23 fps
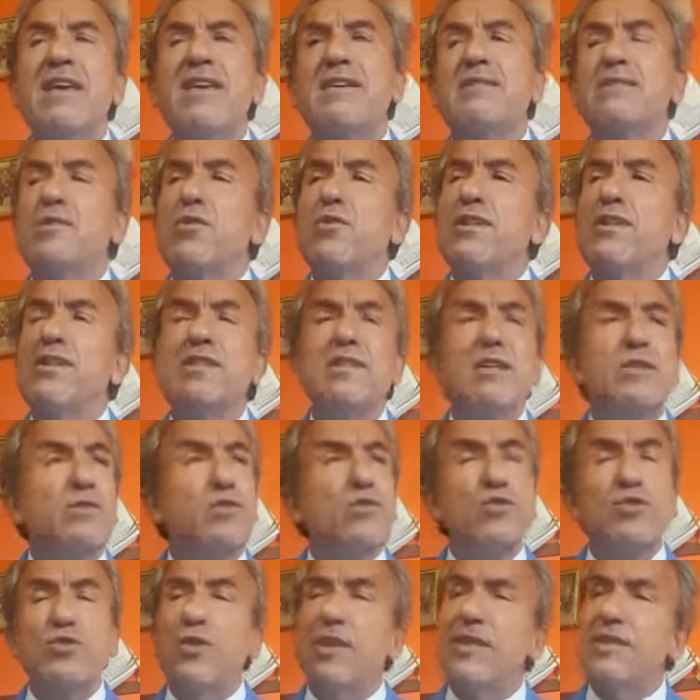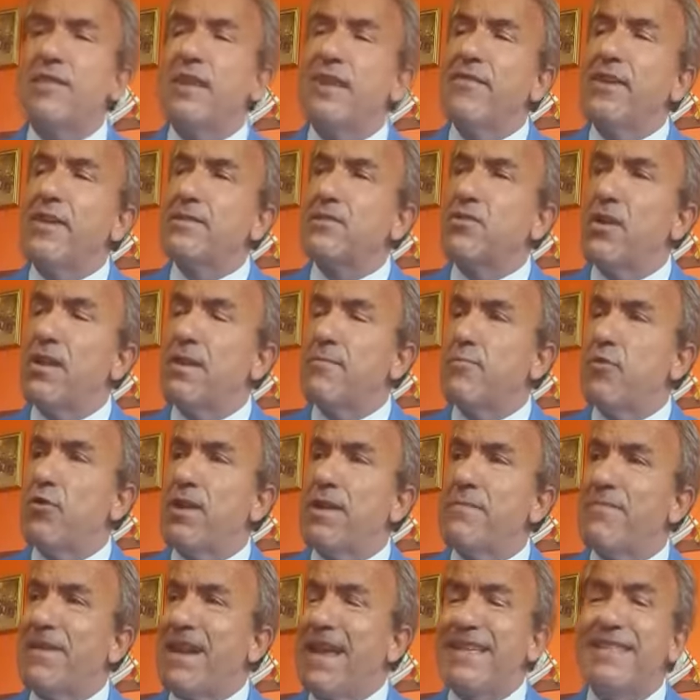che sono in disuso attraverso le
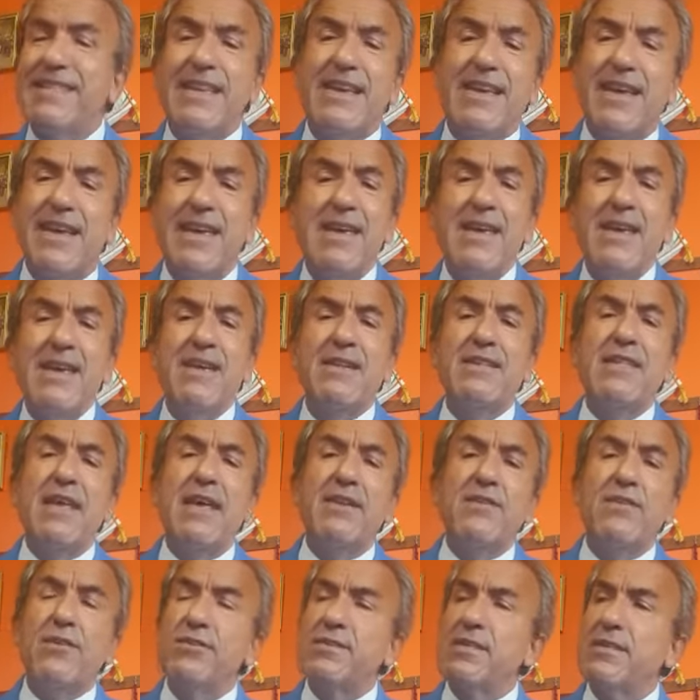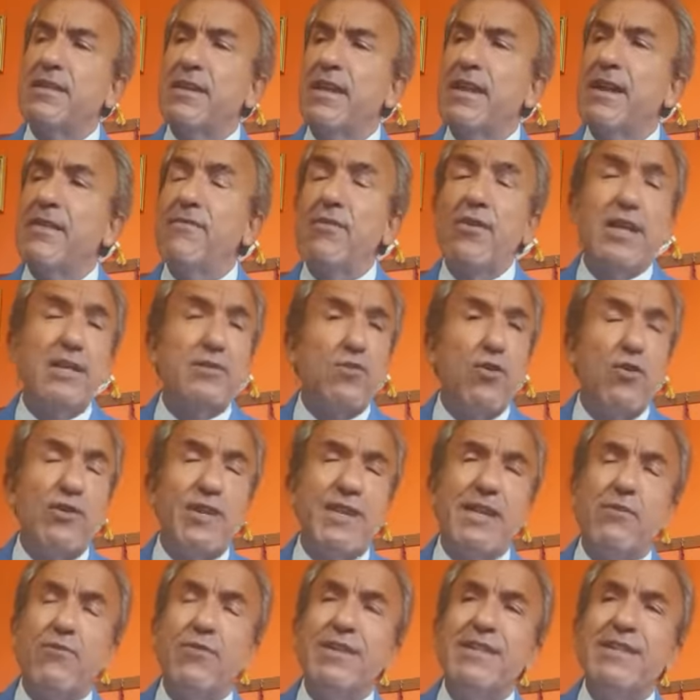buone pratiche dei nostri
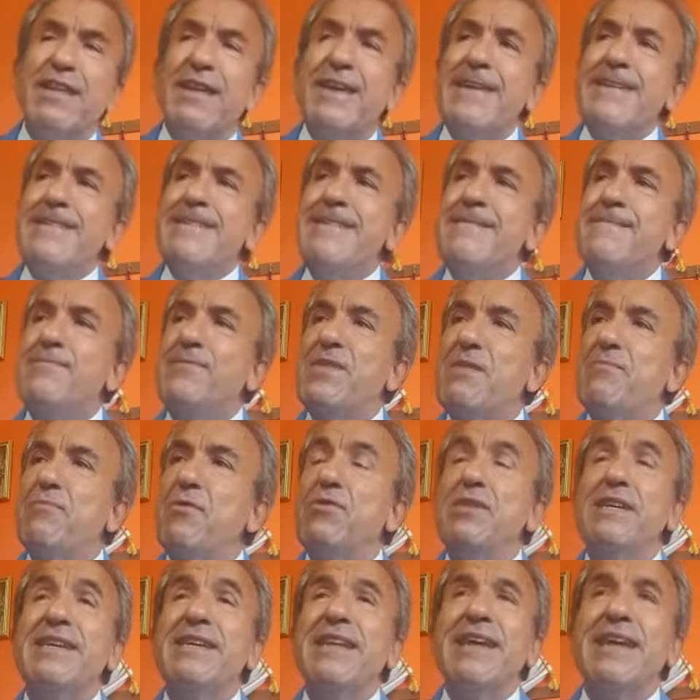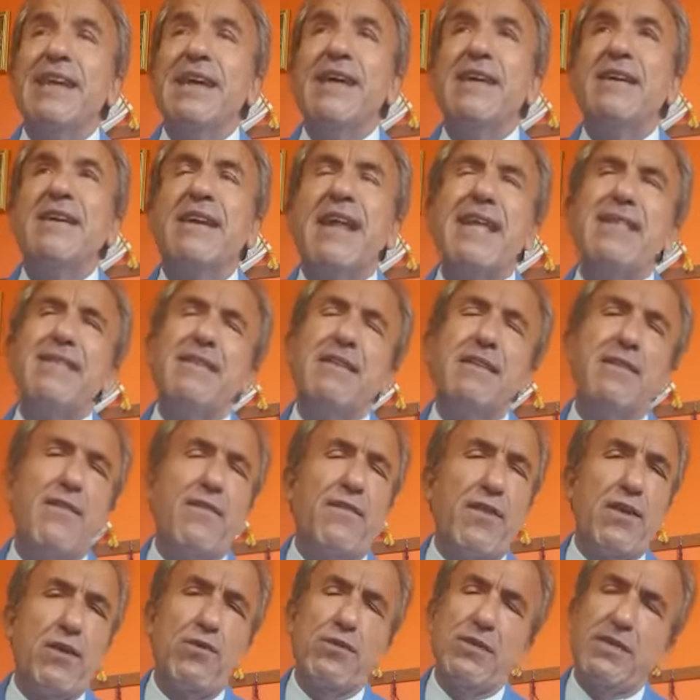lavoratori, quindi devo dire grandi
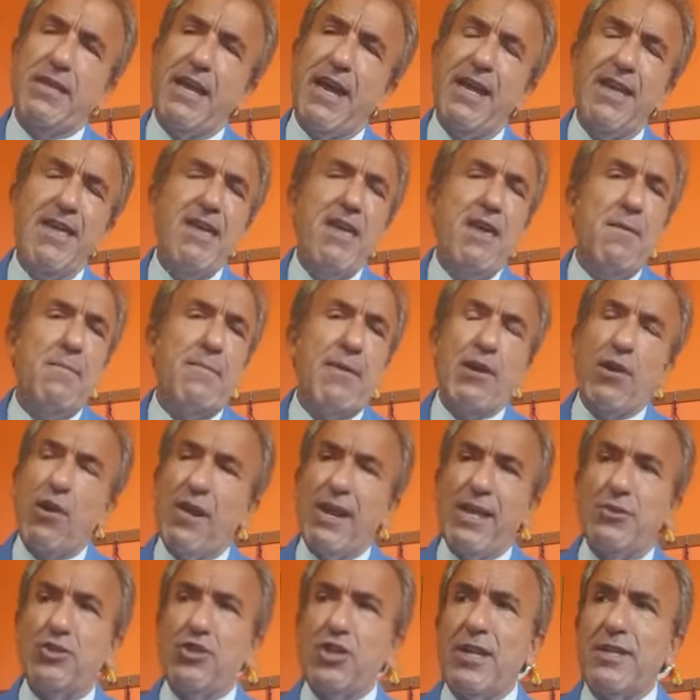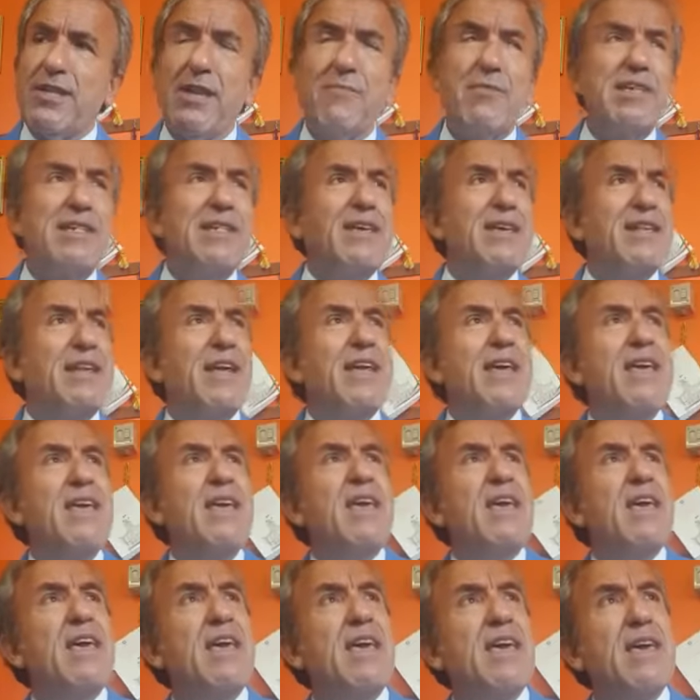difficoltà. Però lasciatemi dire,
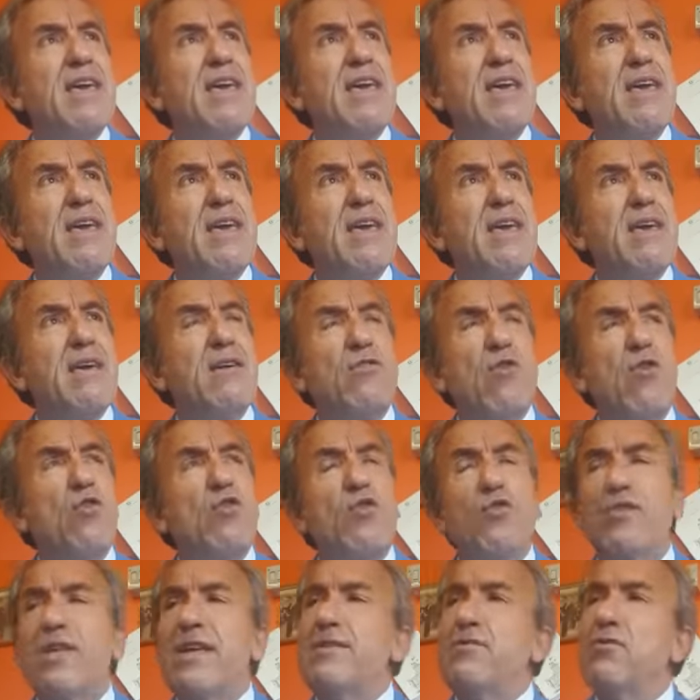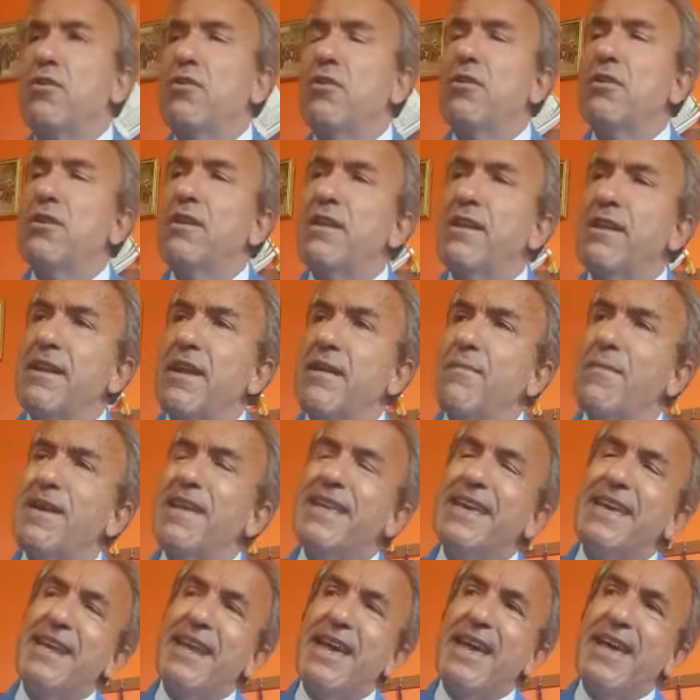eh, concludendo in
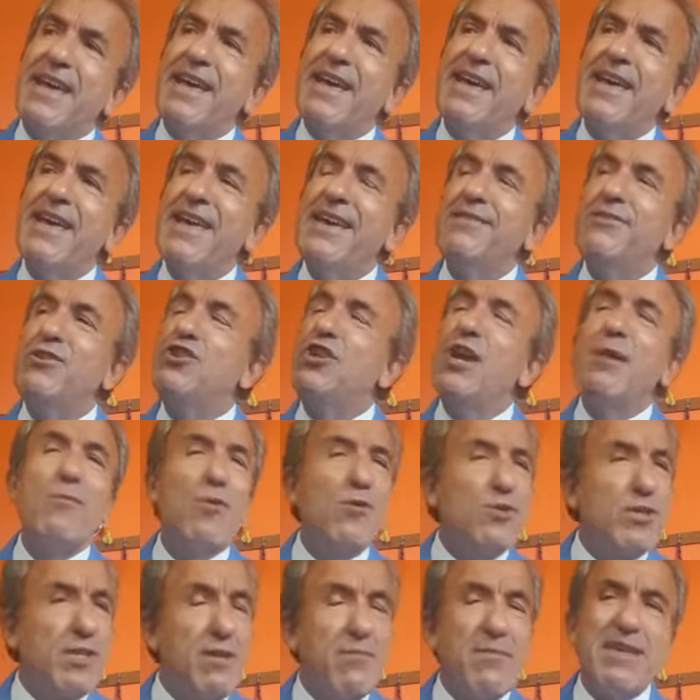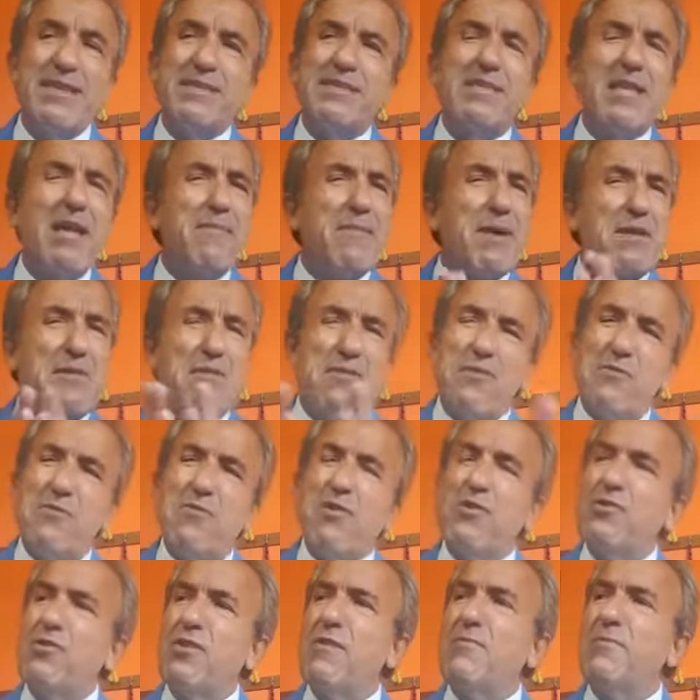maniera diciamo ottimista, ma non un
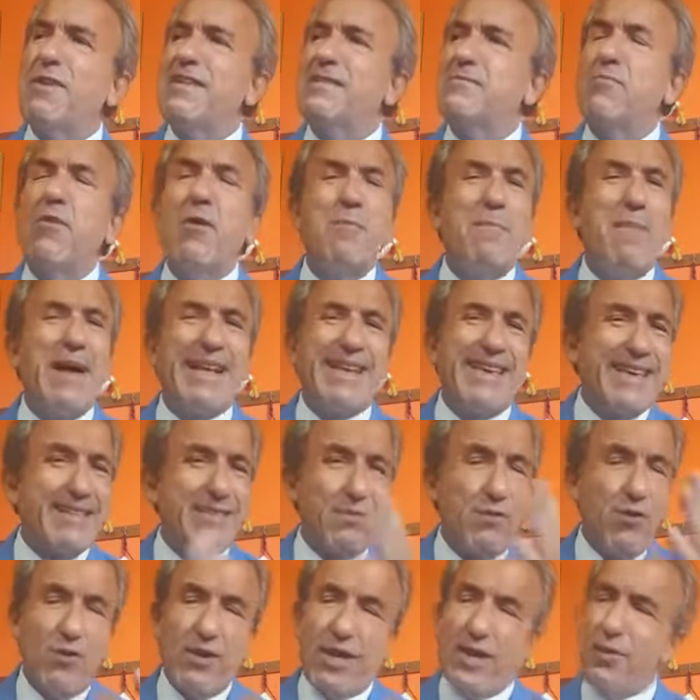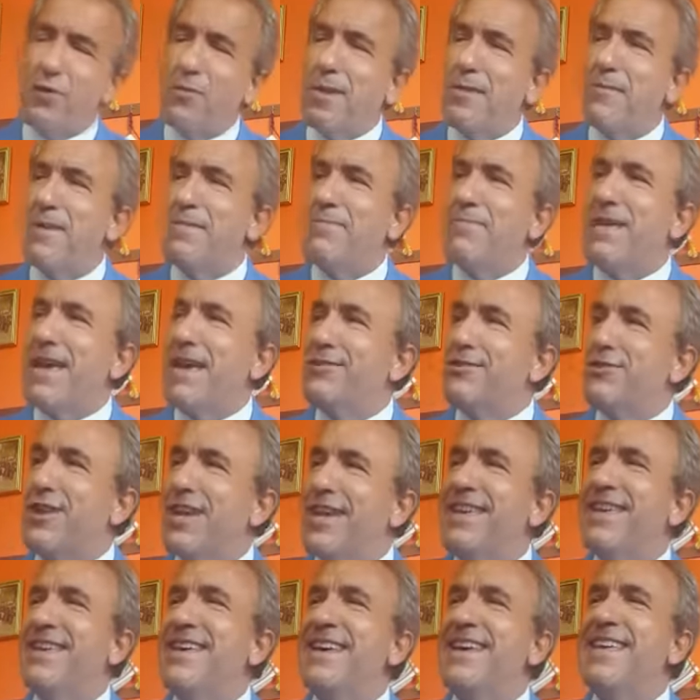ottimismo bacchettone come mi
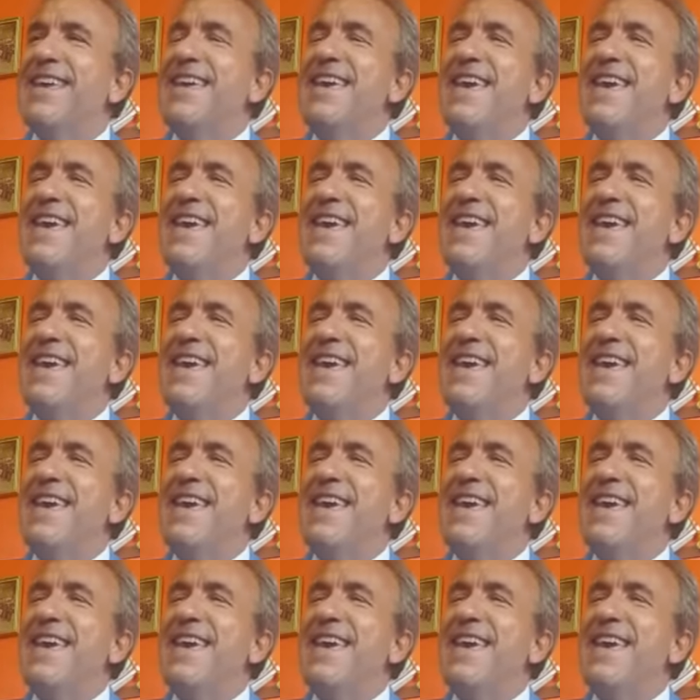piace